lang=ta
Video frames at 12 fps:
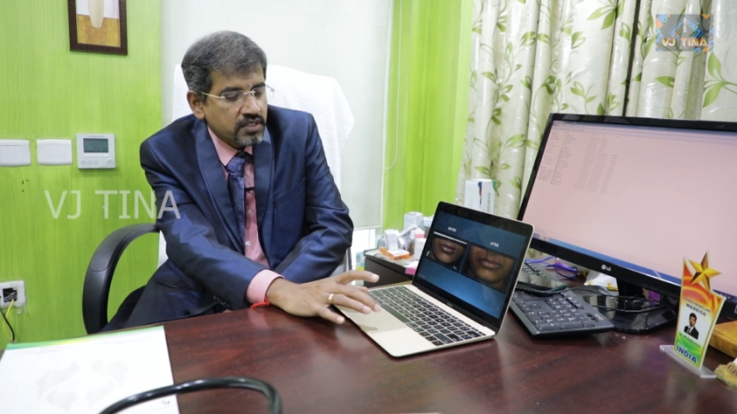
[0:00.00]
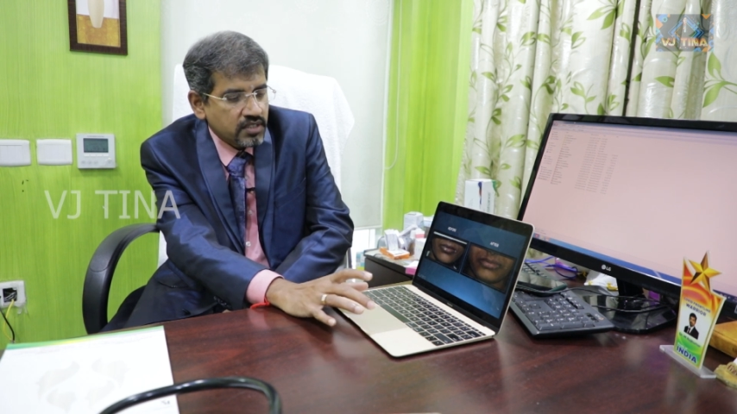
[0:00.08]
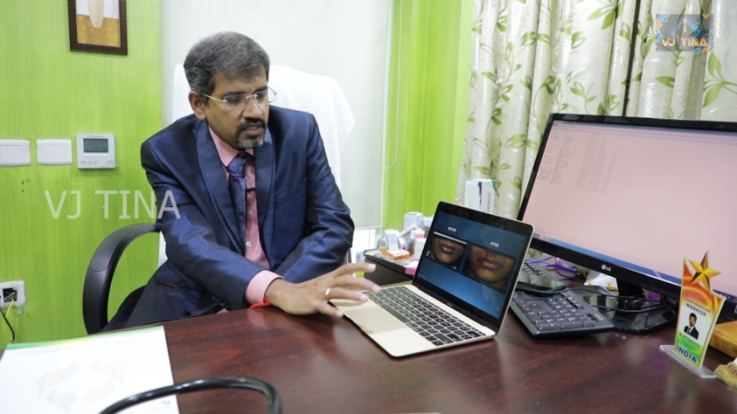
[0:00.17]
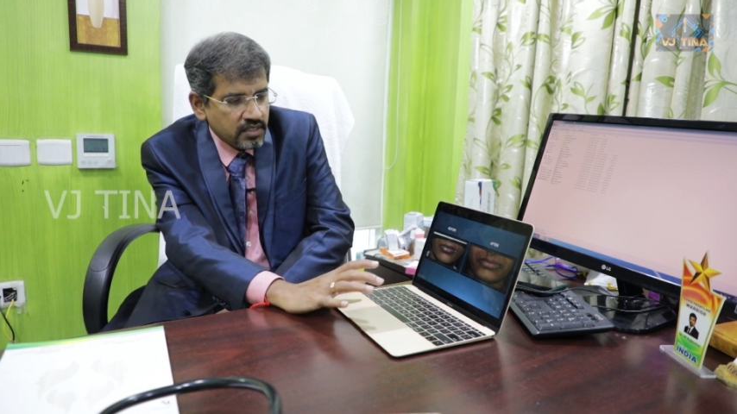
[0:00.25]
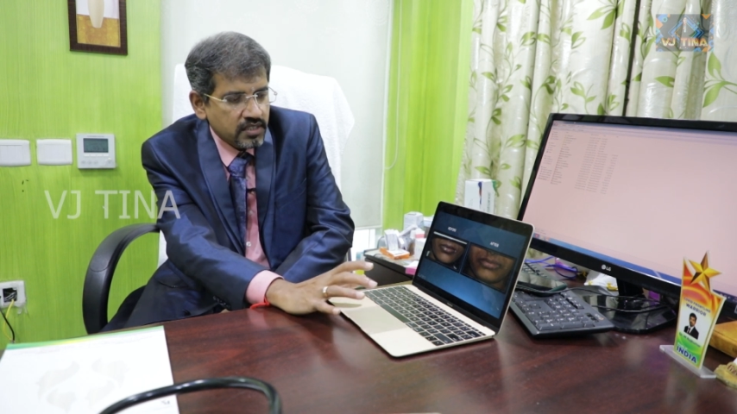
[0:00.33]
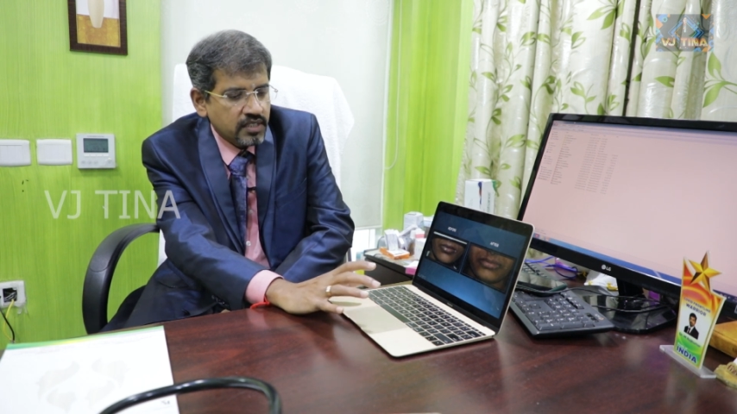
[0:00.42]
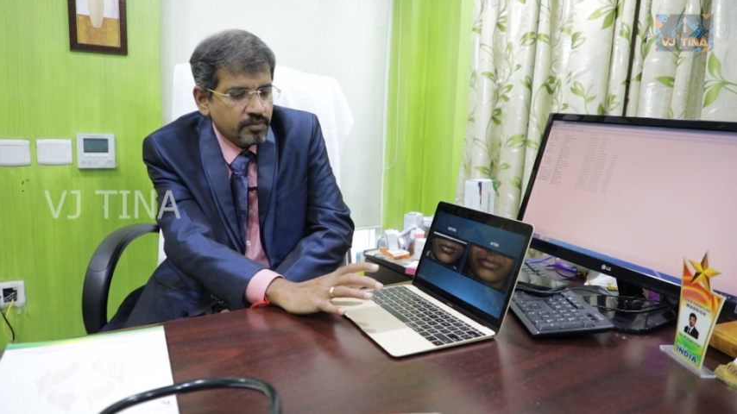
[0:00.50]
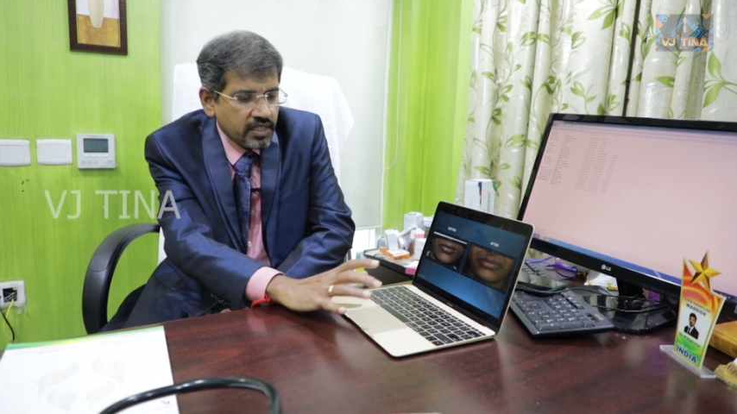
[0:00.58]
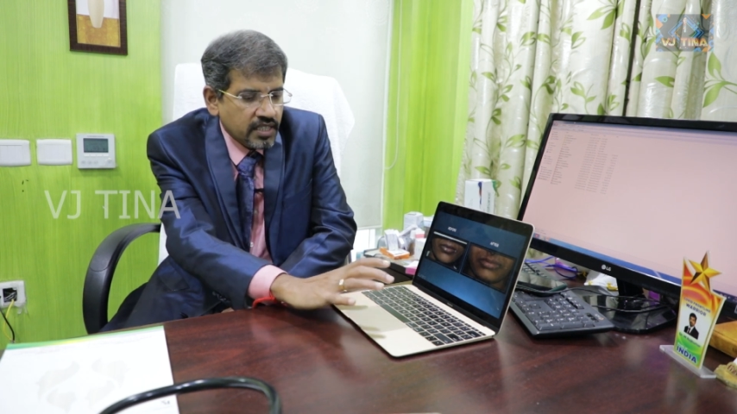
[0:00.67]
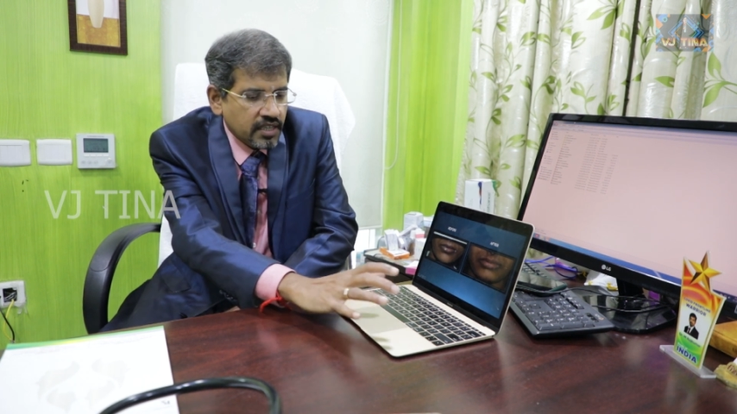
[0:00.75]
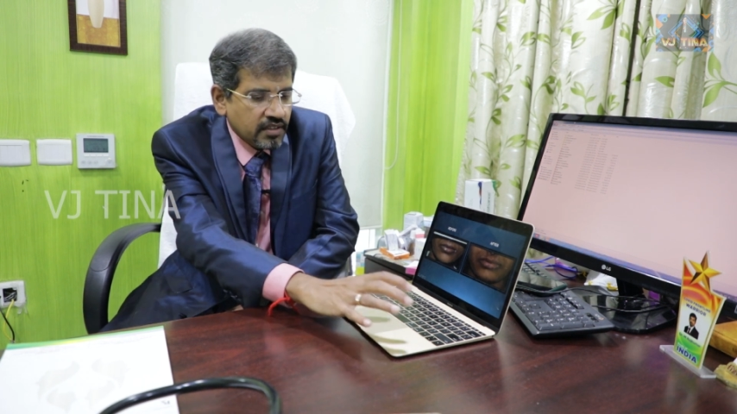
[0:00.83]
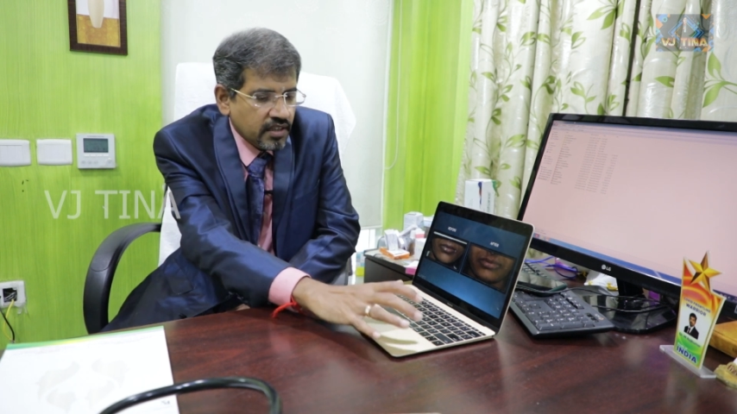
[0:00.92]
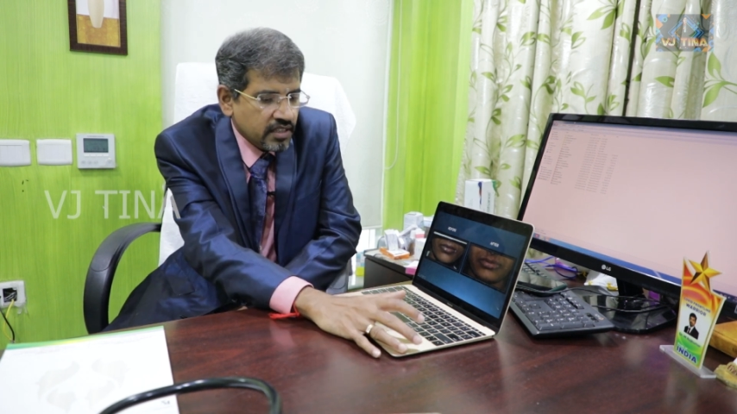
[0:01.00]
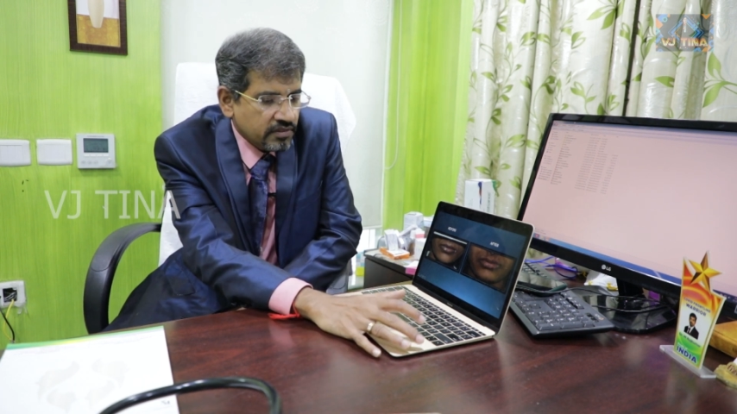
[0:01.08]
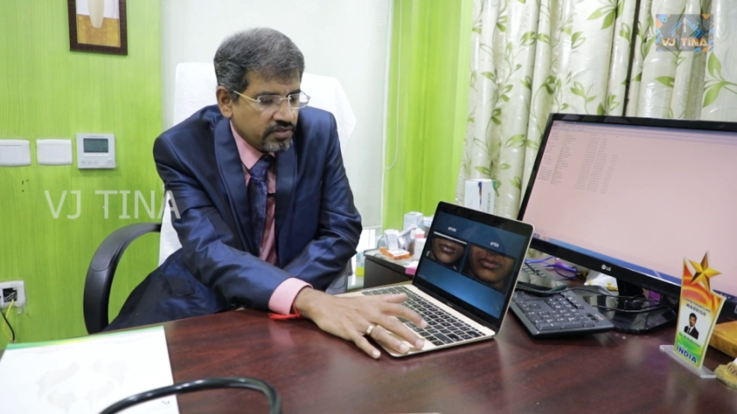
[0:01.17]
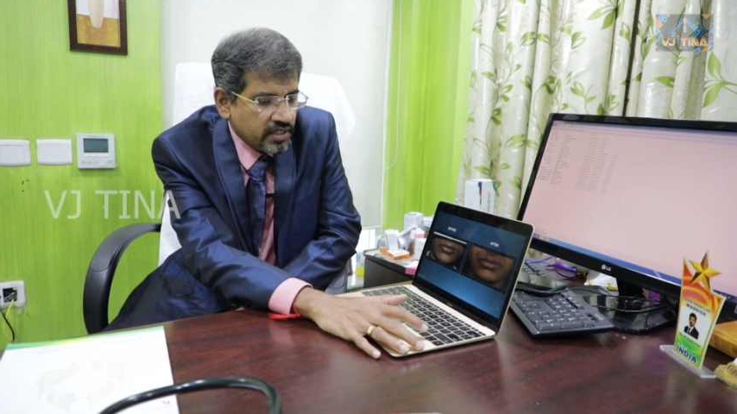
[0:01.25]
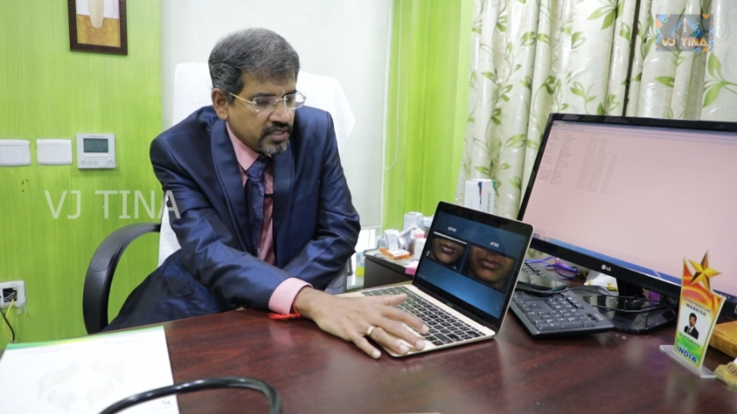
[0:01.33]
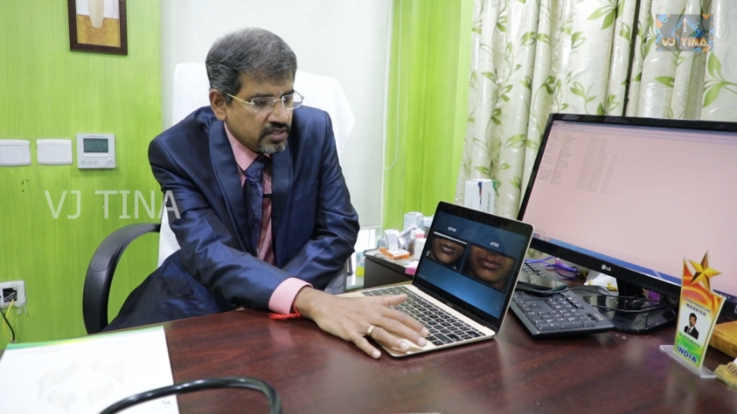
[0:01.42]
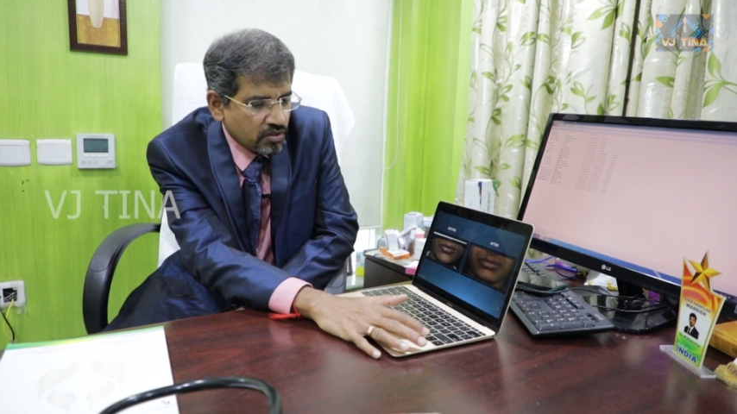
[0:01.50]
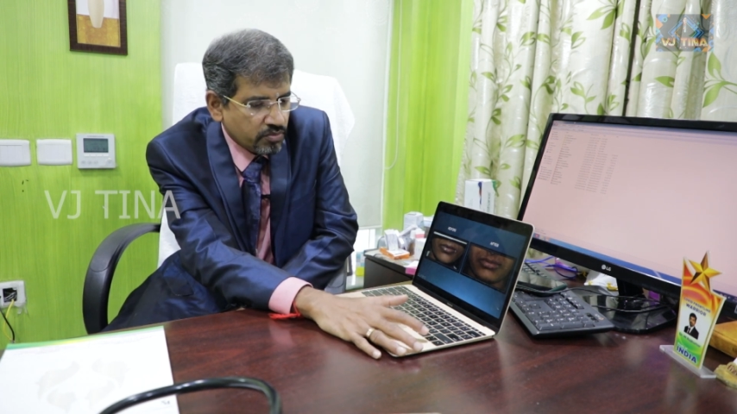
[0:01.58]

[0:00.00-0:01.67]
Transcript: ஸோ இந்த மாதிரி இடத்துல தான் ஃபில்லர்ஸ்